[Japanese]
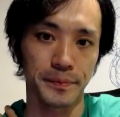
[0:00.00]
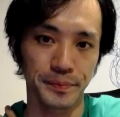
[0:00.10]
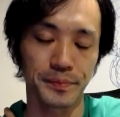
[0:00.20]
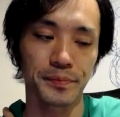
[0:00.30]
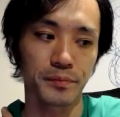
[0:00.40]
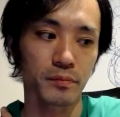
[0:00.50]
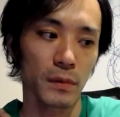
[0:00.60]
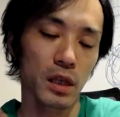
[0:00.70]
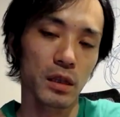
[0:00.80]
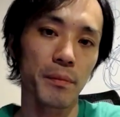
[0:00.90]
うん。だか
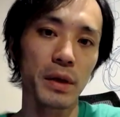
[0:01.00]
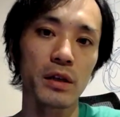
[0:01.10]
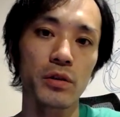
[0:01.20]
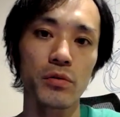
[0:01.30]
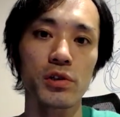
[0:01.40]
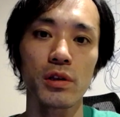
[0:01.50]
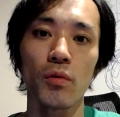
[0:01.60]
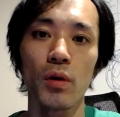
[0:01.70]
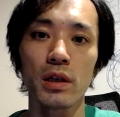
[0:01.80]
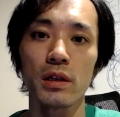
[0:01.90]
ら勉強して
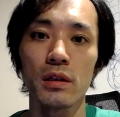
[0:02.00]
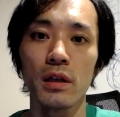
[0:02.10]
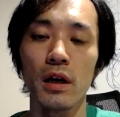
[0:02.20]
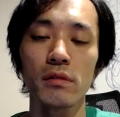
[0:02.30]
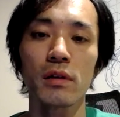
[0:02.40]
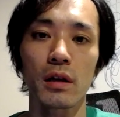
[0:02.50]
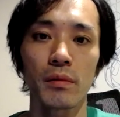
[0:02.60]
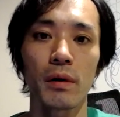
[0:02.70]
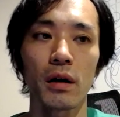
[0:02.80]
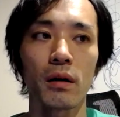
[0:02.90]
終わりであるなら
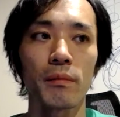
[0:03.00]
ば、